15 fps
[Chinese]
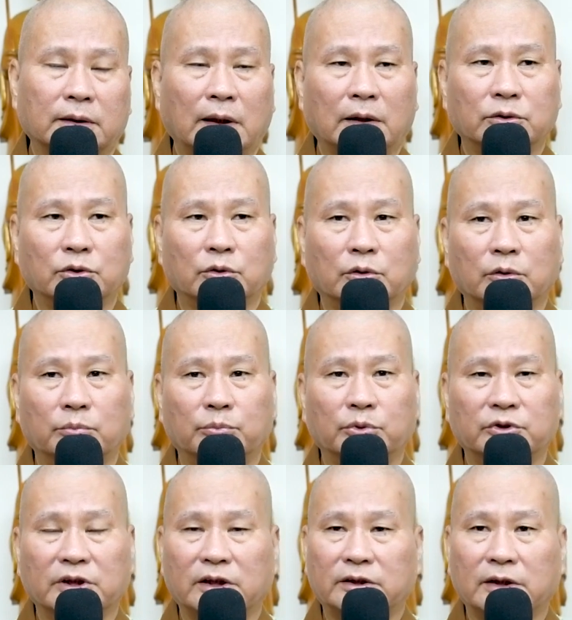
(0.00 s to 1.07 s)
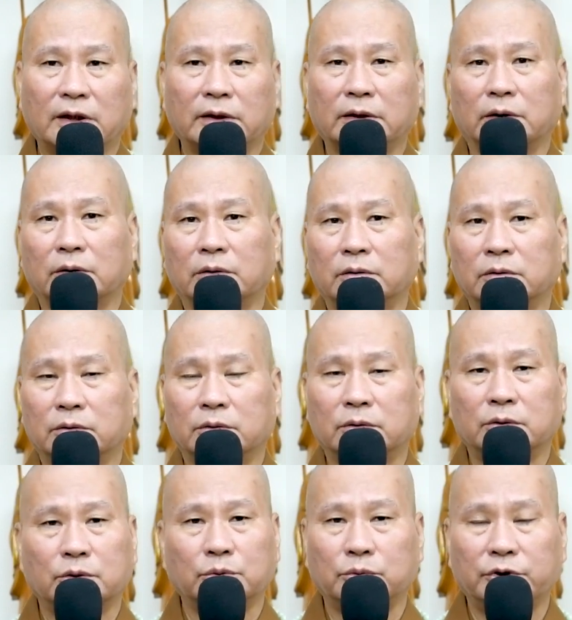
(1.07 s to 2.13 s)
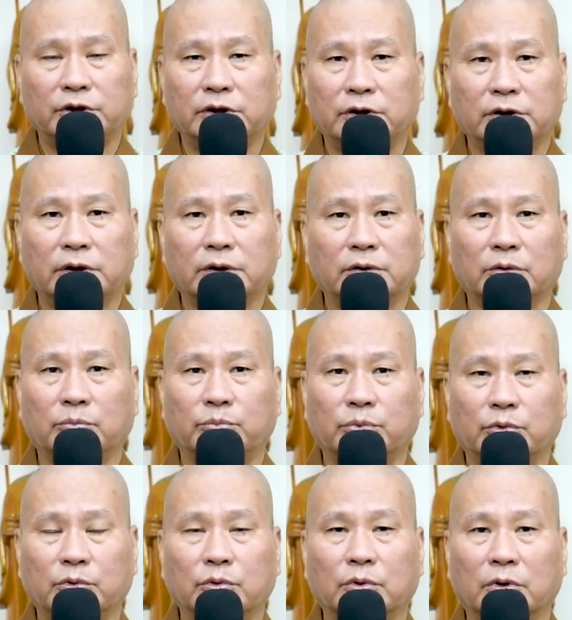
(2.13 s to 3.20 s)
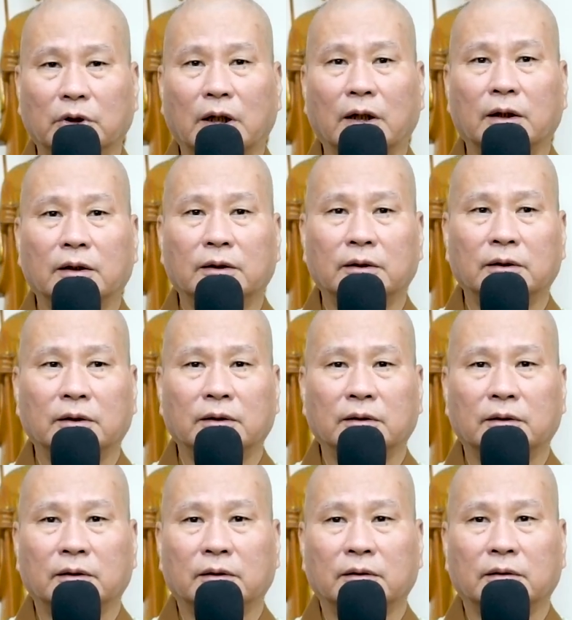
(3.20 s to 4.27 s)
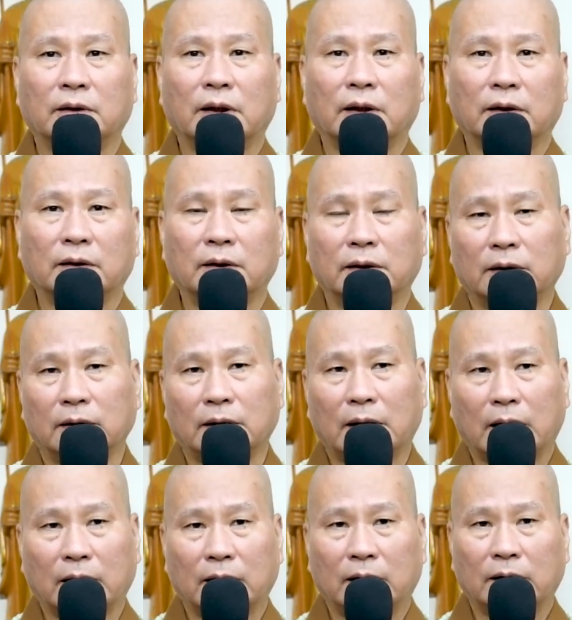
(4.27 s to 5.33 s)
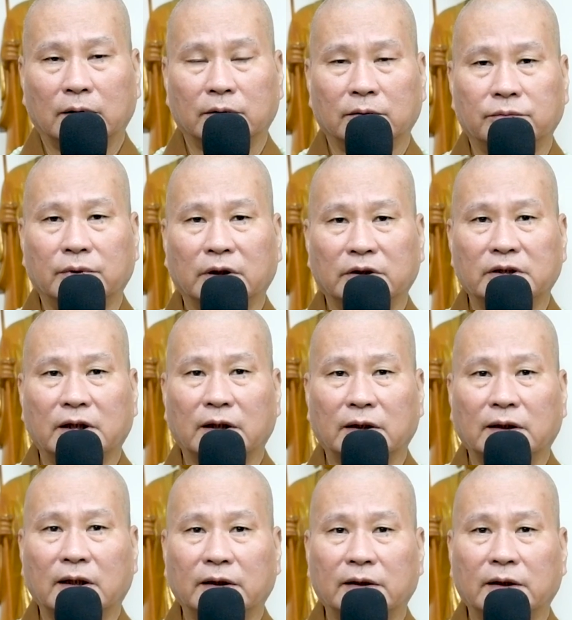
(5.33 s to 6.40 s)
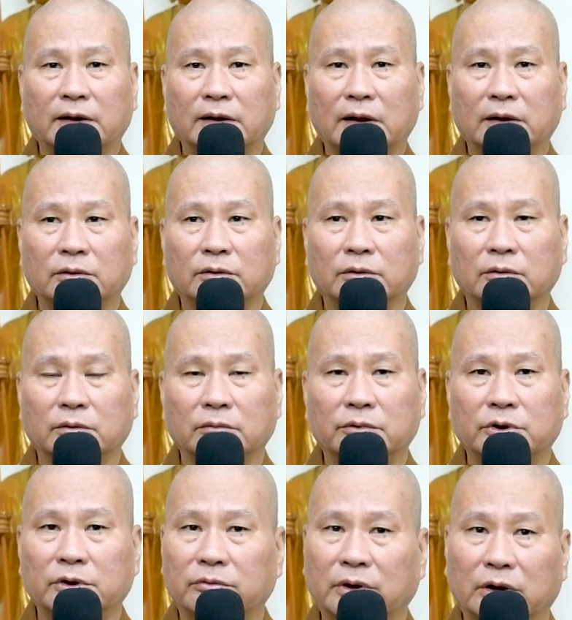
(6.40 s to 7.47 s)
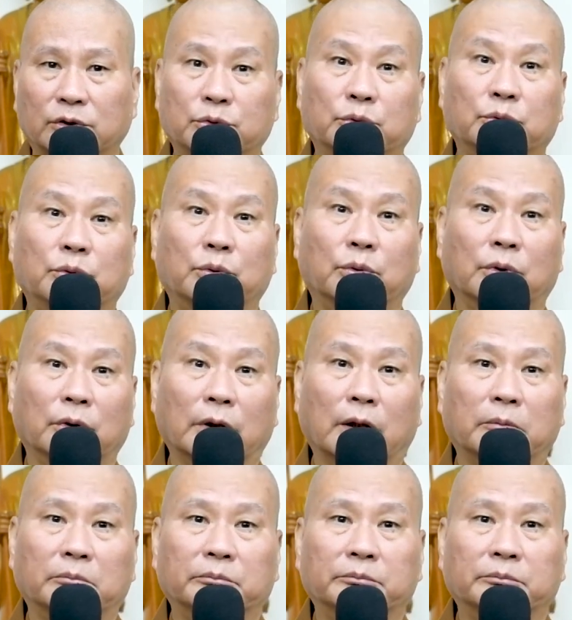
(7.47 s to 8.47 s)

他就不在家里，除夕夜就不过了，啊，可能啊，放假那一天他就计划出国了，